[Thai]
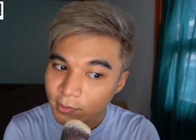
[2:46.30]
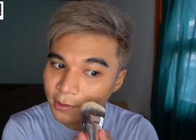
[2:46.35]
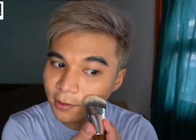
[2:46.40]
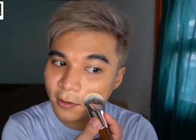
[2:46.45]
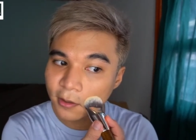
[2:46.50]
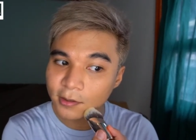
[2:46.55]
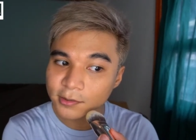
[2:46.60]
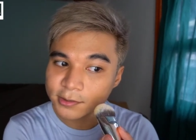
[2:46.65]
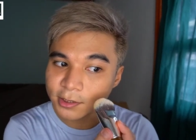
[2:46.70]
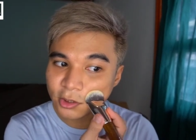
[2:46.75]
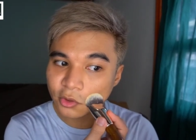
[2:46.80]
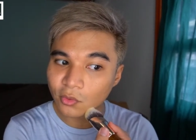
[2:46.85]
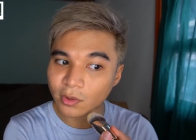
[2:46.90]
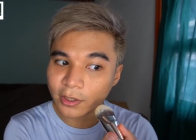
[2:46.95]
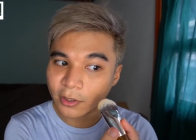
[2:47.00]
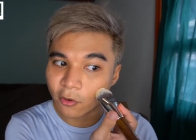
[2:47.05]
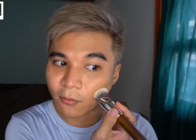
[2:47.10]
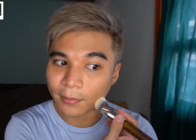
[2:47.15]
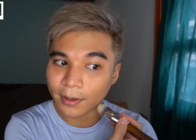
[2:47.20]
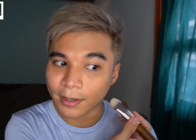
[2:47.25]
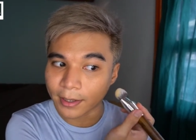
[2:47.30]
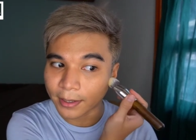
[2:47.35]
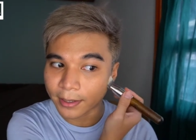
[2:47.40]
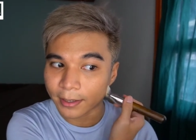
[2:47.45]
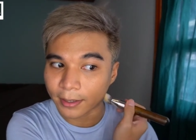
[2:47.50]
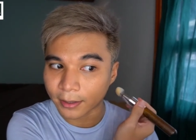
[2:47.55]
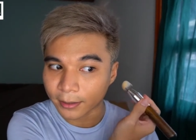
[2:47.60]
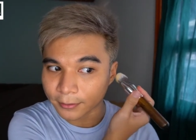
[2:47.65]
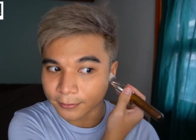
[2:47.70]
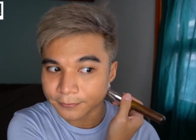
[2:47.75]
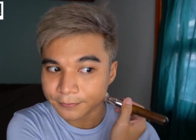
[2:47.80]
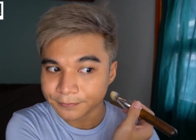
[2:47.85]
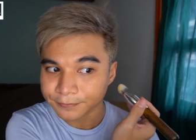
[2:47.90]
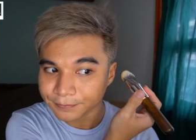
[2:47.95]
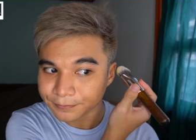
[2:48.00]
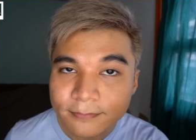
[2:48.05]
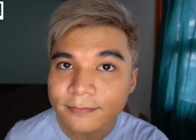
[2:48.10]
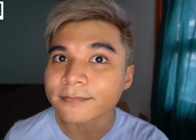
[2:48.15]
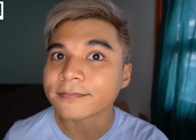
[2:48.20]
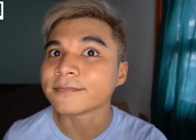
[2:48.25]
แล้วก็เซ็ตตัวเร็วมาก
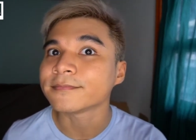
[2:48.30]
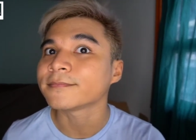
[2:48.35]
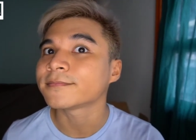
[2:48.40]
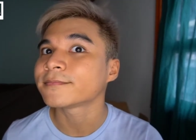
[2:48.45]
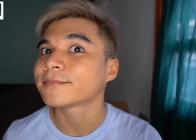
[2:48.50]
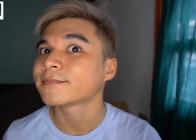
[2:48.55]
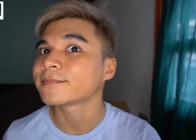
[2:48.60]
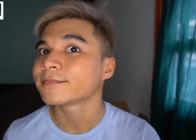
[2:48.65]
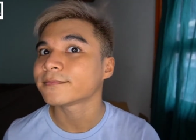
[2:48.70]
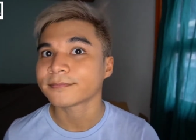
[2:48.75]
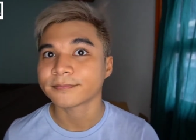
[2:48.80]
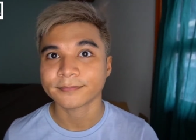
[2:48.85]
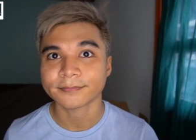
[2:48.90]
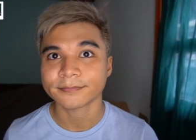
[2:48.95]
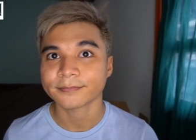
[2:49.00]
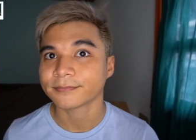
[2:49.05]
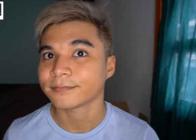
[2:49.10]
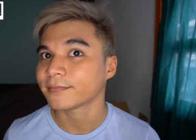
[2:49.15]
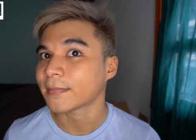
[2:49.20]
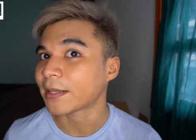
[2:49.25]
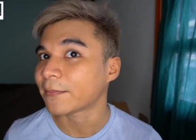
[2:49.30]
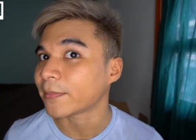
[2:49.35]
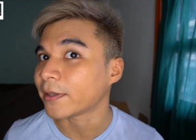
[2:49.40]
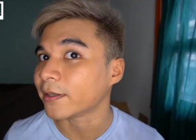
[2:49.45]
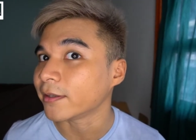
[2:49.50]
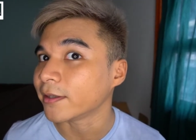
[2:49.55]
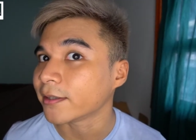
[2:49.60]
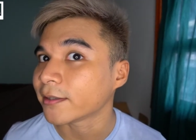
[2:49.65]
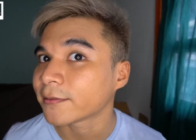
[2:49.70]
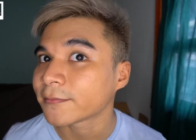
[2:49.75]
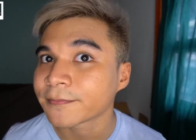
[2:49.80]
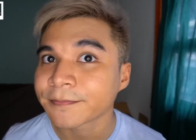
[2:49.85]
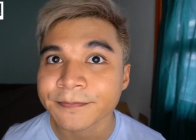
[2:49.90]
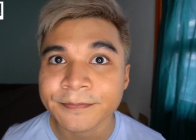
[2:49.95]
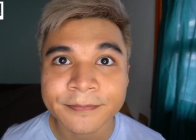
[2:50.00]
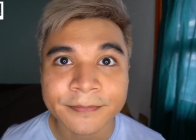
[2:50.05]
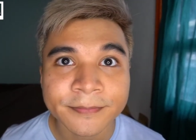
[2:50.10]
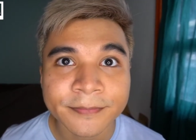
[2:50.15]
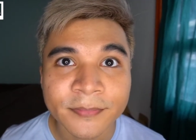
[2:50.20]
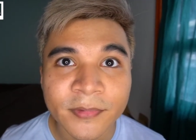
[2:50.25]
อืมแมตต์ไปเลย
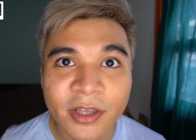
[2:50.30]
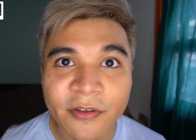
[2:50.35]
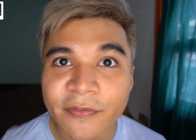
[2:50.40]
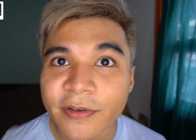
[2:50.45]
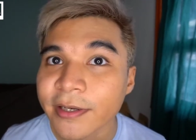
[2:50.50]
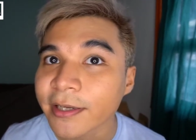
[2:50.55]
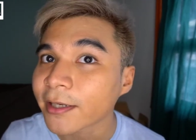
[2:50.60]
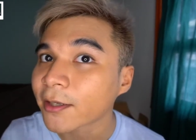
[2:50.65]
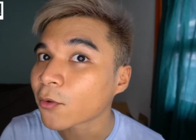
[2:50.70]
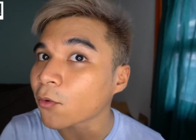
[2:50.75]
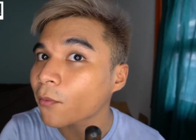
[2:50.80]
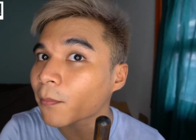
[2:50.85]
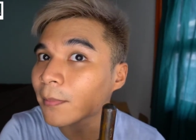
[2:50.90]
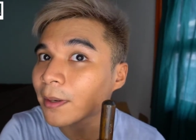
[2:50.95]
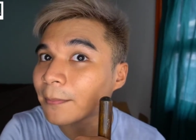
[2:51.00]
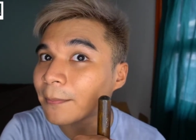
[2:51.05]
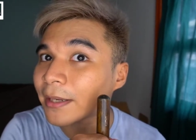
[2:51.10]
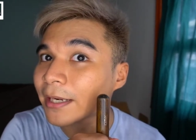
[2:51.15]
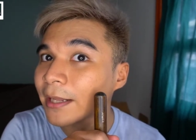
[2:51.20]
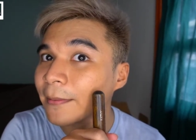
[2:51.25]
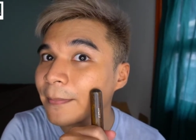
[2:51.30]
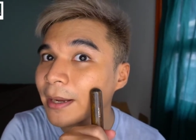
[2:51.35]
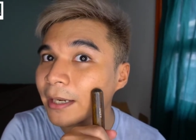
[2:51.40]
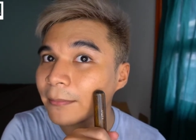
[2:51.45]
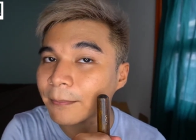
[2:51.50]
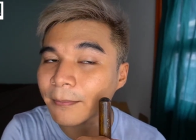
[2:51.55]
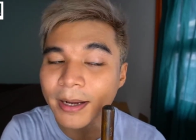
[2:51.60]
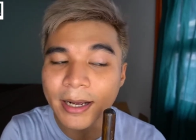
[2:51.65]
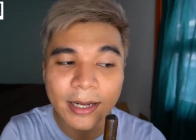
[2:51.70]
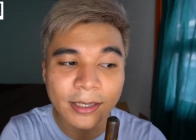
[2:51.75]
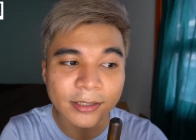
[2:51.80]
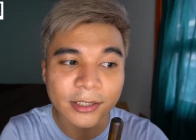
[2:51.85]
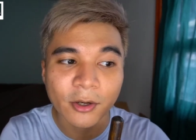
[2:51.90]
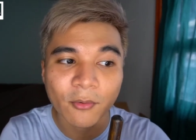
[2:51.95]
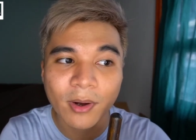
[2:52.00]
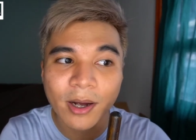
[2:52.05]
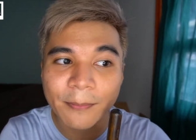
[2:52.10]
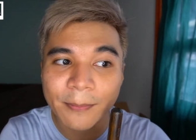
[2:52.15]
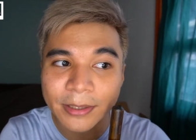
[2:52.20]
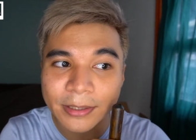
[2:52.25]
ฟินิชลุคมันไม่ได้แมตต์มาก
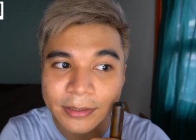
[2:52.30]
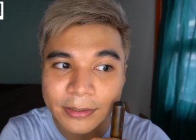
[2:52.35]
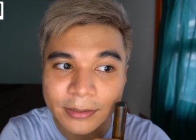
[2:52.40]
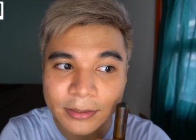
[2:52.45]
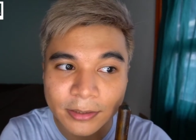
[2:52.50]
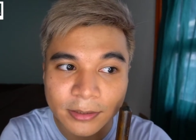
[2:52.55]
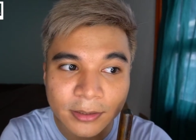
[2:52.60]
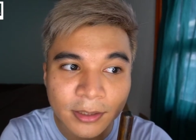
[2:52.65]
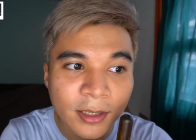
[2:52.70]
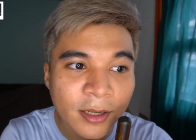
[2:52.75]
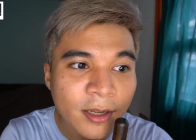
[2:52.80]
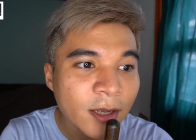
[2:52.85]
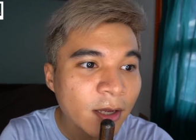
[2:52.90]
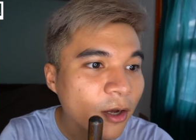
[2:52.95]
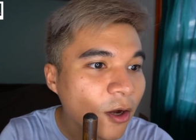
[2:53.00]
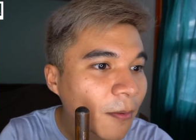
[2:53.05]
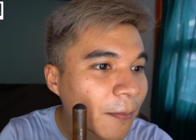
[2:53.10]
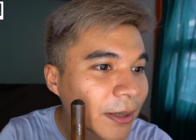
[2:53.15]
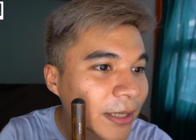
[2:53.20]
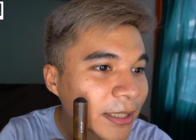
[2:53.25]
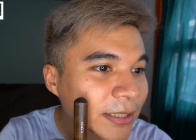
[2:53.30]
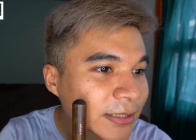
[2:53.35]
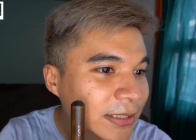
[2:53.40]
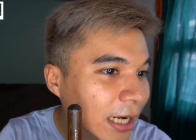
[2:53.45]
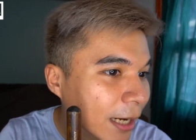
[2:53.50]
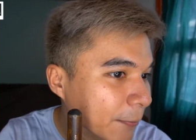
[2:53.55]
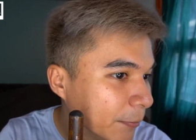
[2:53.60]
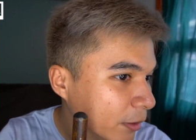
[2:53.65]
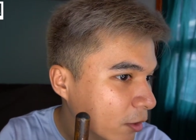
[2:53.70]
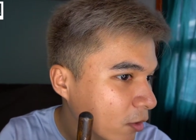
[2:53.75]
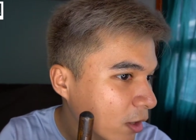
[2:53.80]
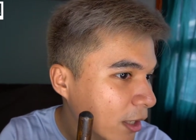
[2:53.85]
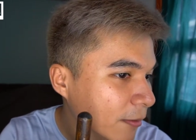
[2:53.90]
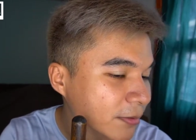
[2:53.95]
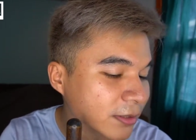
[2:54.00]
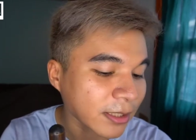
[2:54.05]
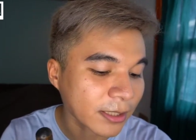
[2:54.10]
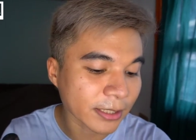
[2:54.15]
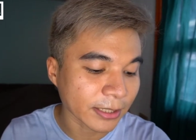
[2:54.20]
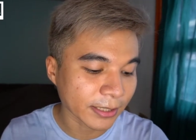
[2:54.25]
แต่ว่ามันก็ไม่ได้ฉ่ำเท่ากับ
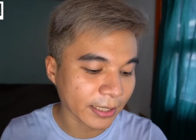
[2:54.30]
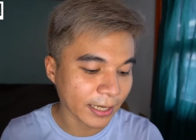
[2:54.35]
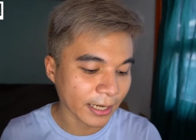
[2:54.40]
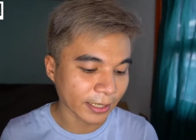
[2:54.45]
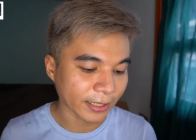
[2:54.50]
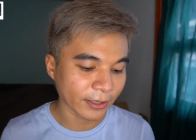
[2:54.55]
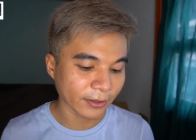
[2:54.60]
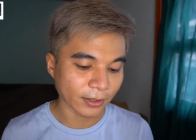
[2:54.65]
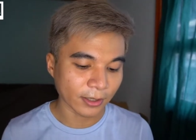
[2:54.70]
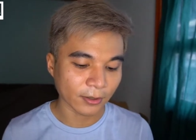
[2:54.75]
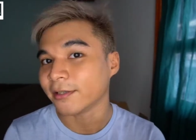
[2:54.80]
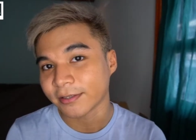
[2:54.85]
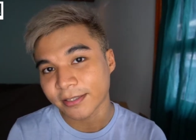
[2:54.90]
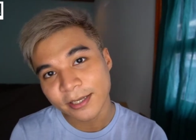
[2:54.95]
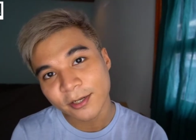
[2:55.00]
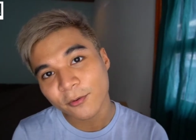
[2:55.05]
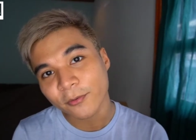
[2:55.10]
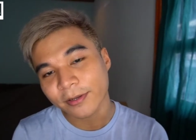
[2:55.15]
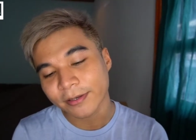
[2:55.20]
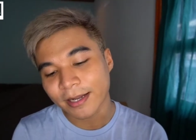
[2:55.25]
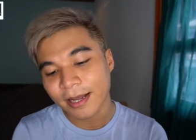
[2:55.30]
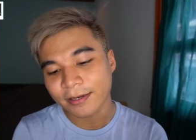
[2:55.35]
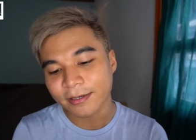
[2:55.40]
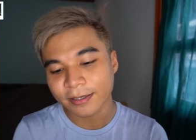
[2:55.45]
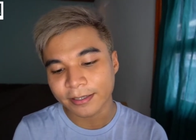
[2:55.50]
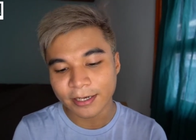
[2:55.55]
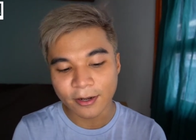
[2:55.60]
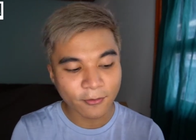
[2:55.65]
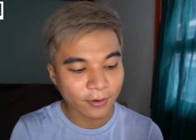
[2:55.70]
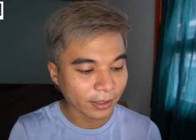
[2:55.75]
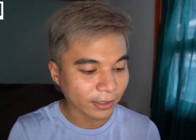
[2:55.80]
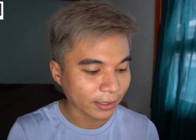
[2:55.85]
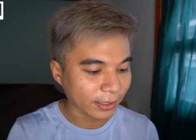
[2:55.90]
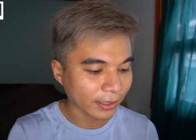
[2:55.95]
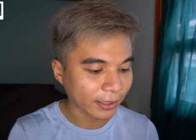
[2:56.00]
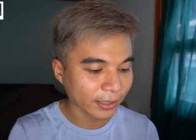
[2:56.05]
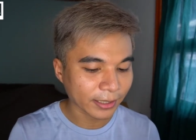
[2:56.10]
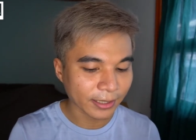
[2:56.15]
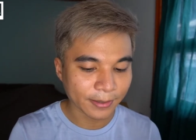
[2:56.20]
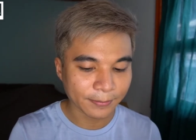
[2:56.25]
สกินแคร์เดี๋ยวเดี๋ยวเต้ลงอีกด้านหนึ่งให้เท่ากัน
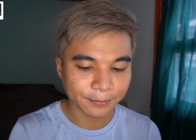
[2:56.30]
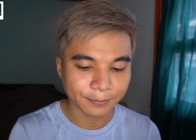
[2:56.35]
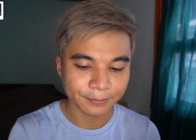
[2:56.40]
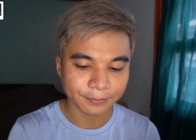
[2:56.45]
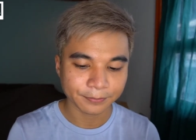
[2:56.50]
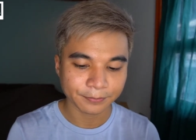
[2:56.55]
นะครับ